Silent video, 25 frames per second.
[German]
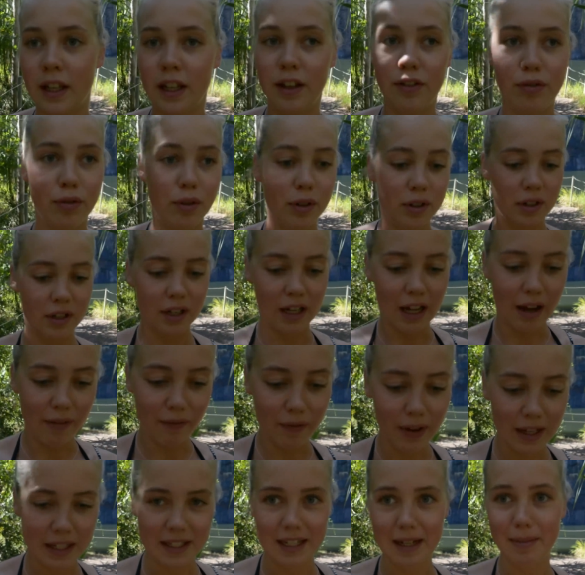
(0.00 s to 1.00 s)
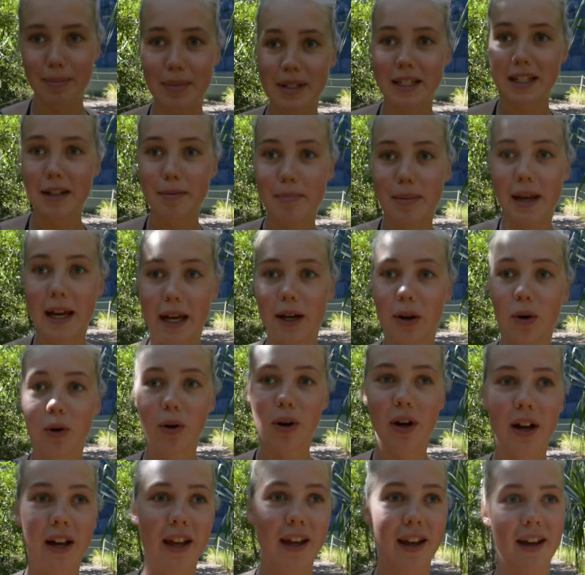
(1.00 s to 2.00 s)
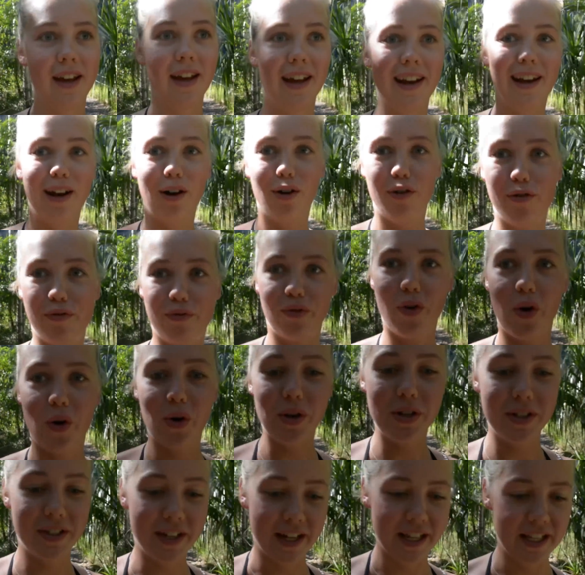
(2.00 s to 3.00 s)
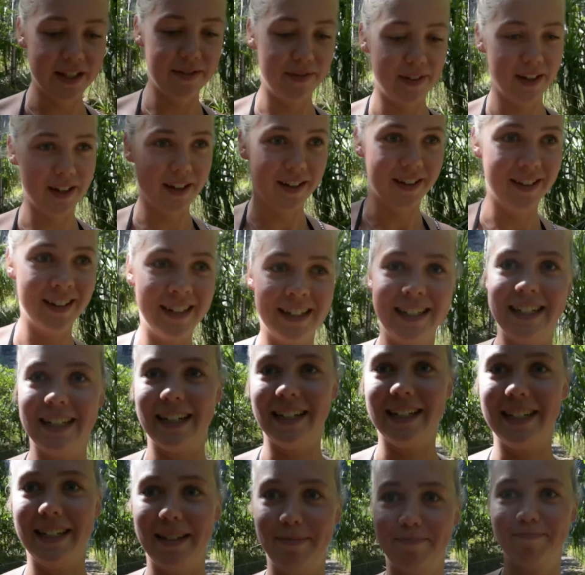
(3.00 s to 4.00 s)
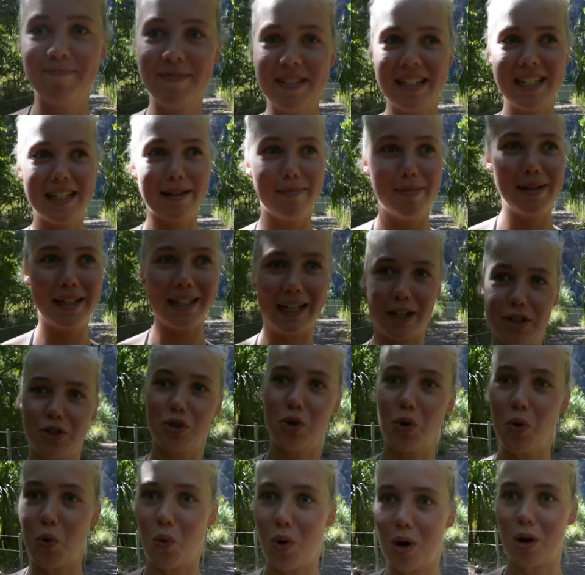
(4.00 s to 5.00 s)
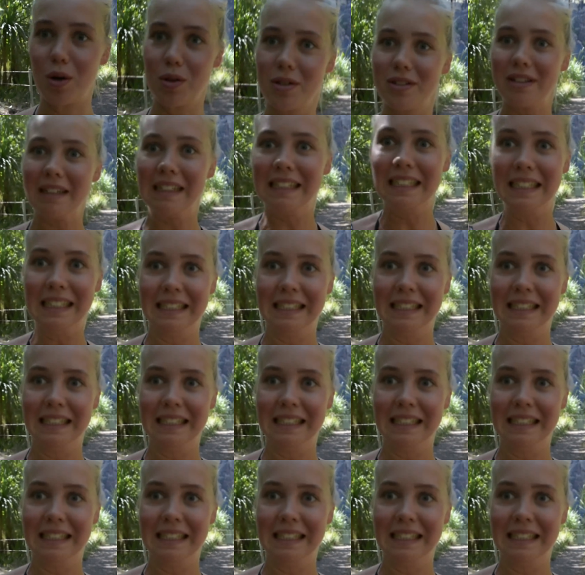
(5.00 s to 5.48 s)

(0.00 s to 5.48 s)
Ich fürchte, da haben wir jetzt ein bisschen mehr noch äh, an Lauf vor uns, als wir dachten. Sieht nämlich ganz schön hoch aus.